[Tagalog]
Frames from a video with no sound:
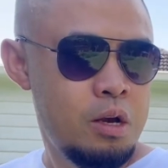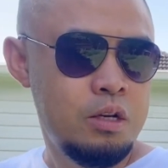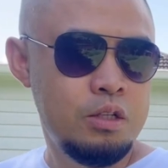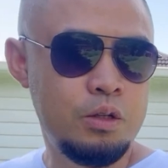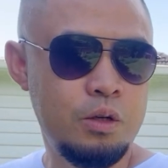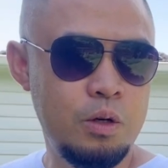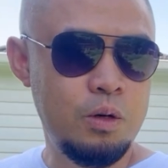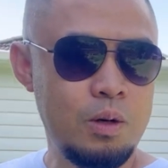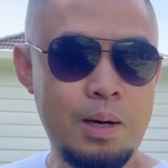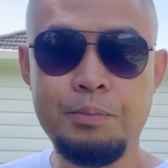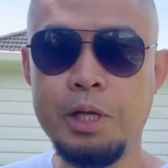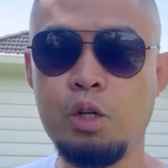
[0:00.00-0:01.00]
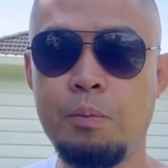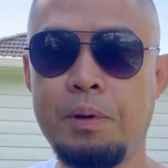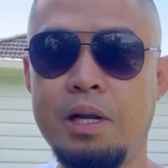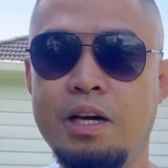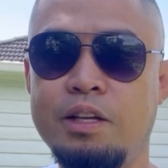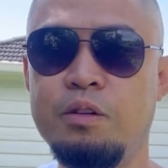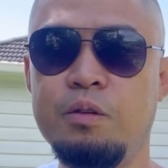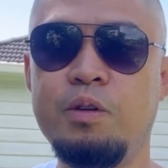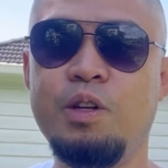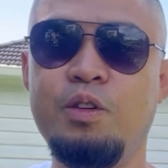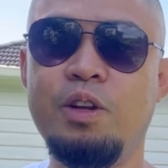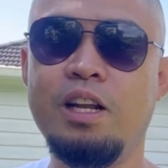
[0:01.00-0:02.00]
So, update ko pala kayo
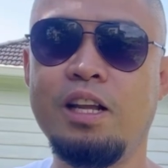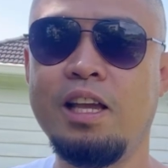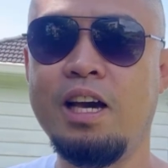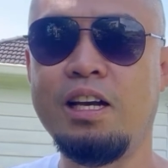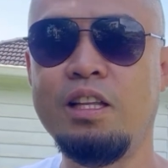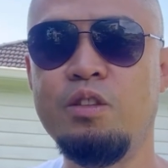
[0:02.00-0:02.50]
kung ano na nangyari